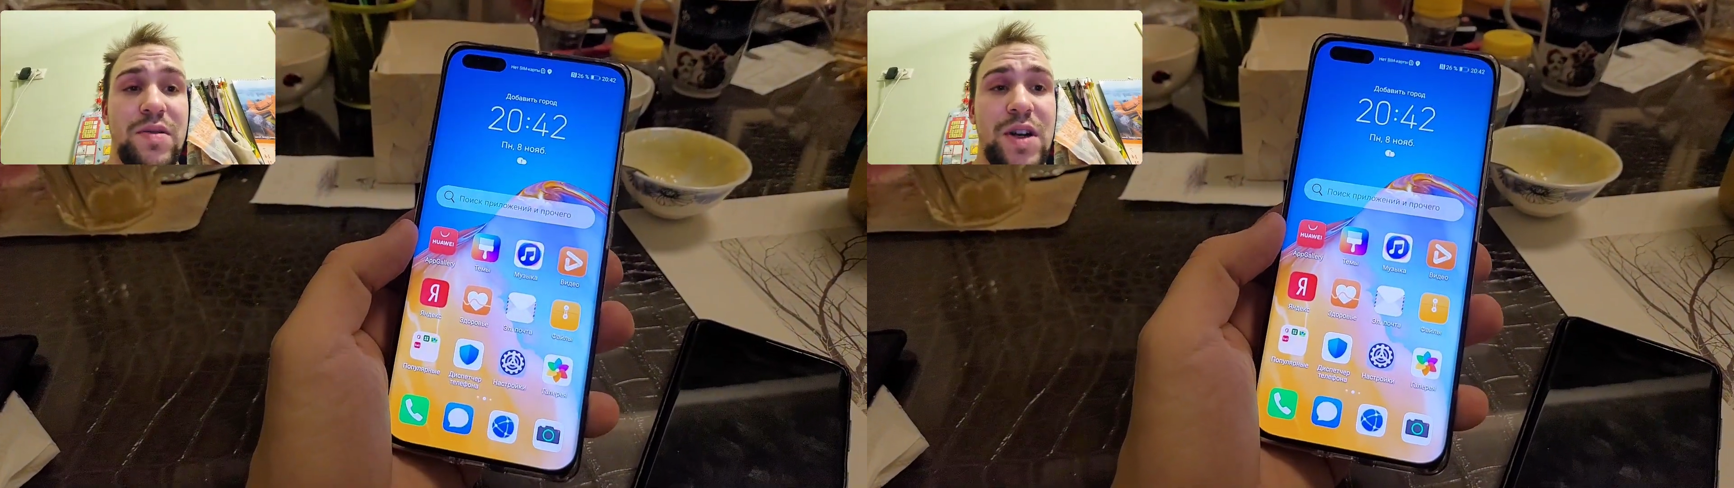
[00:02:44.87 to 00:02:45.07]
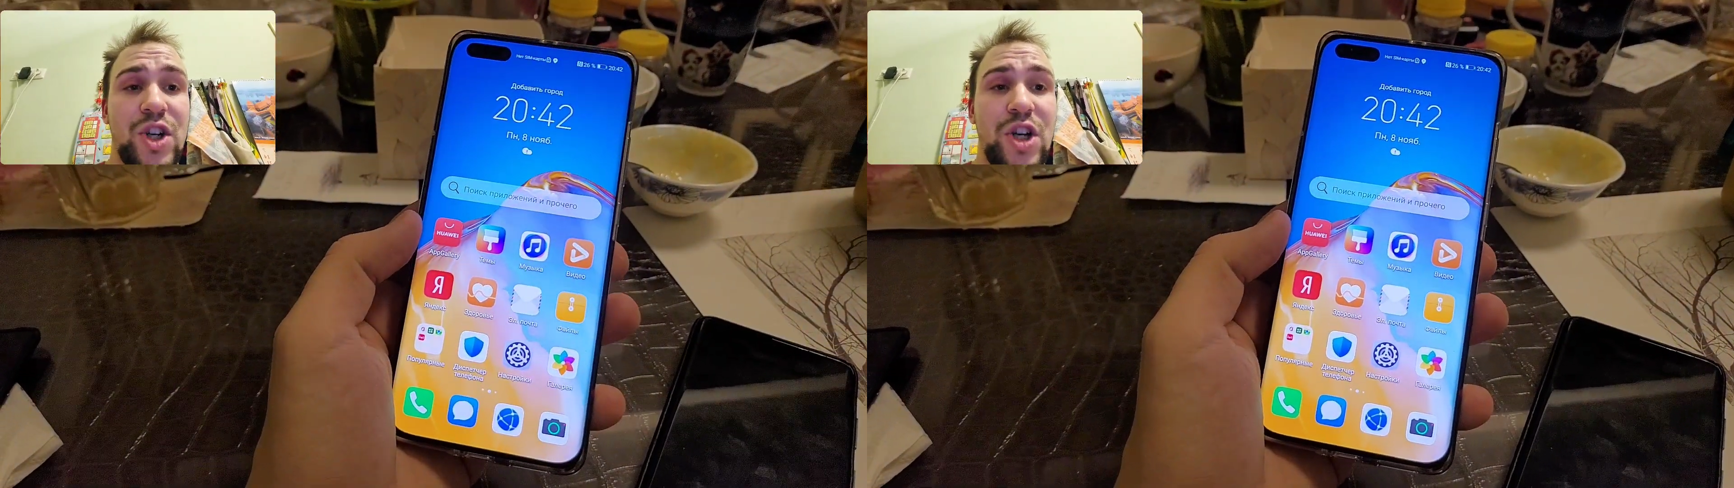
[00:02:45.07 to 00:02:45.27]

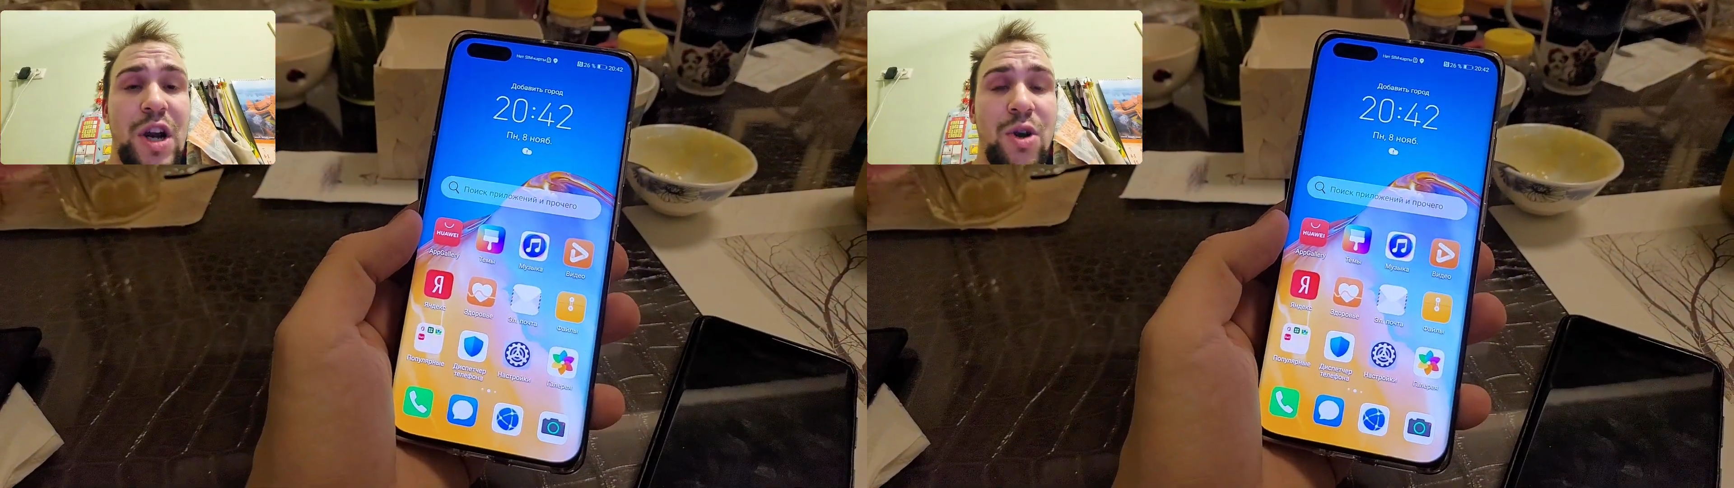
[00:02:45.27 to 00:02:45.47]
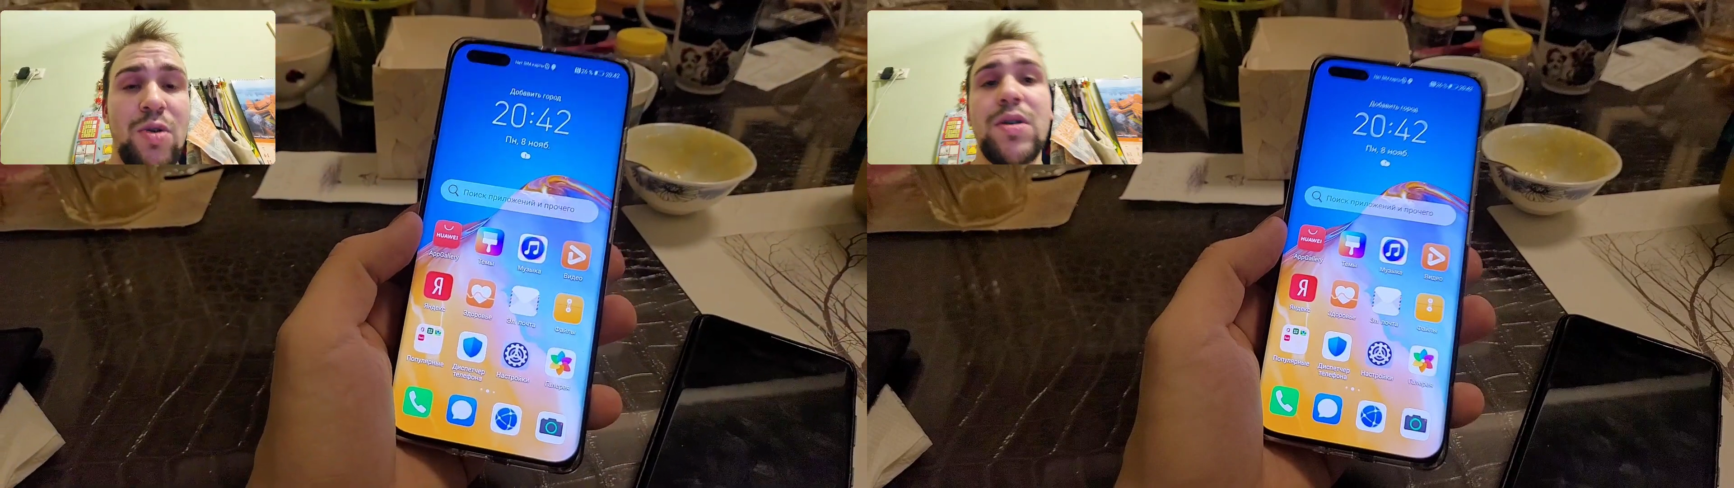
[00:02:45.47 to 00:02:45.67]

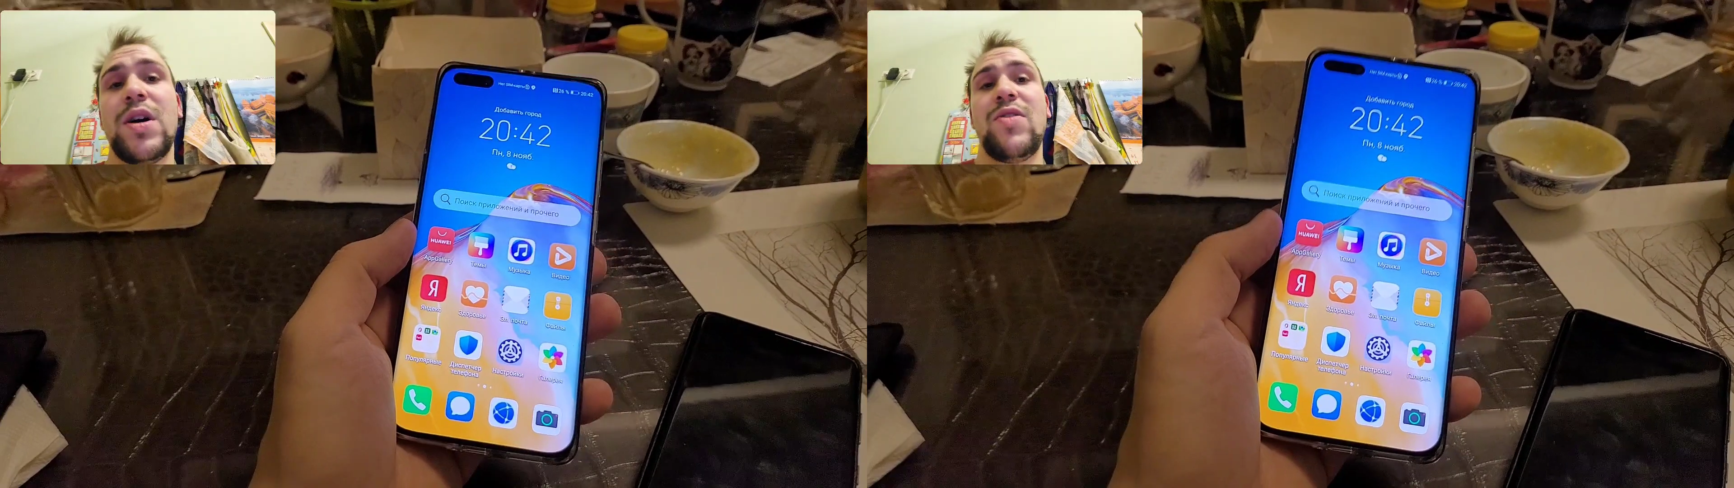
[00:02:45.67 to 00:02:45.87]
кошелек.